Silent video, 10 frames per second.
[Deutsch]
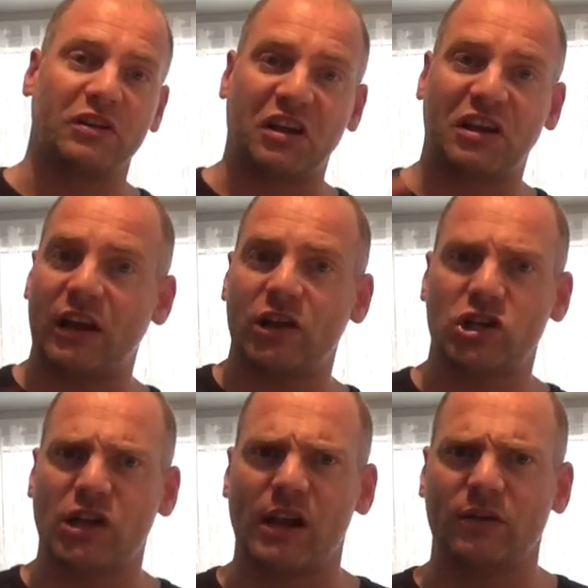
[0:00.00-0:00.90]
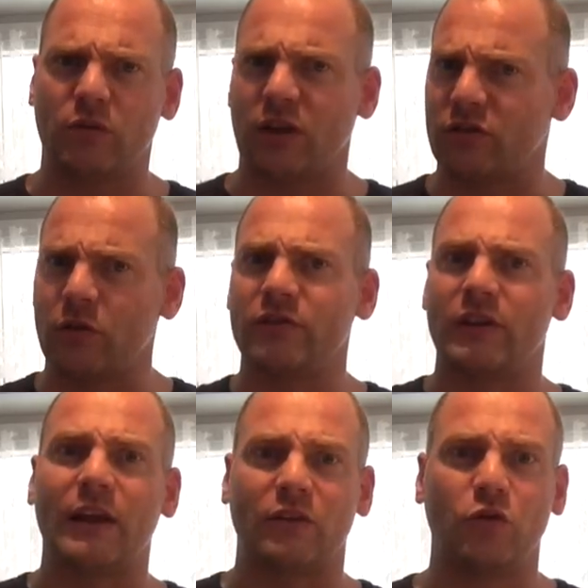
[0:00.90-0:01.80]
in den Keller stellen oder sonst
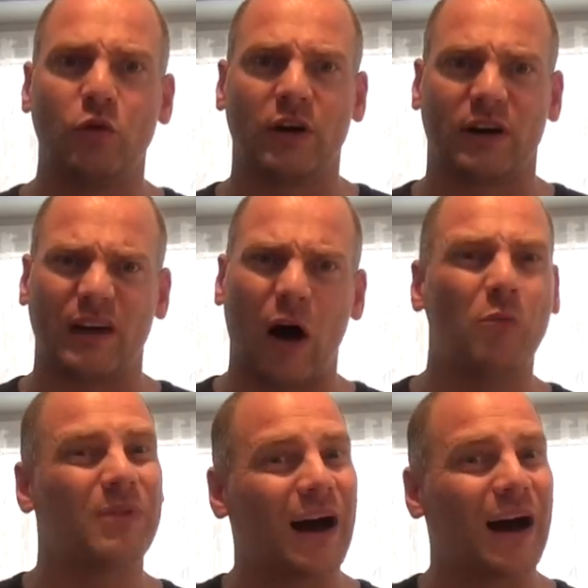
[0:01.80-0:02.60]
in einen kühleren Raum,